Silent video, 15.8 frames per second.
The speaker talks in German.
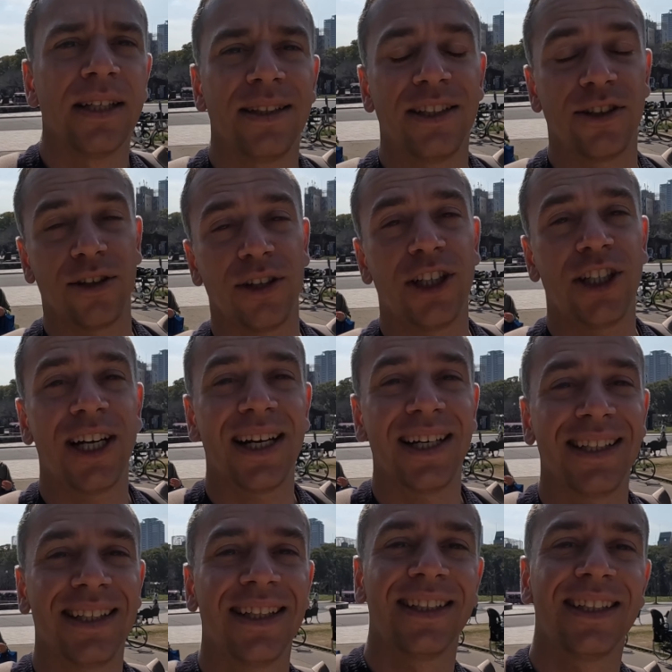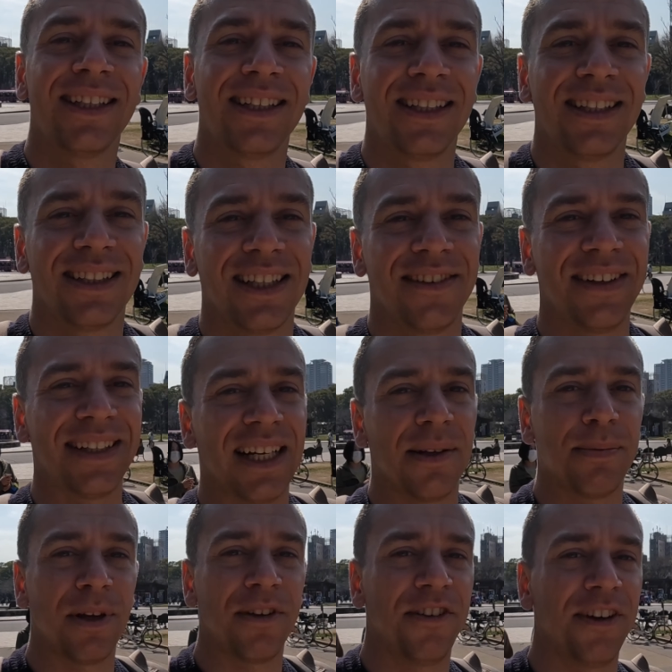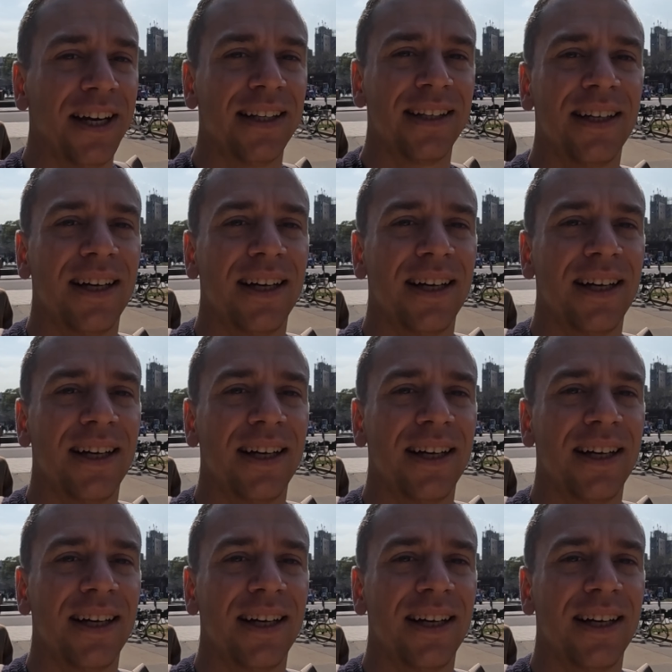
Die Sonne scheint, das Wetter ist perfekt.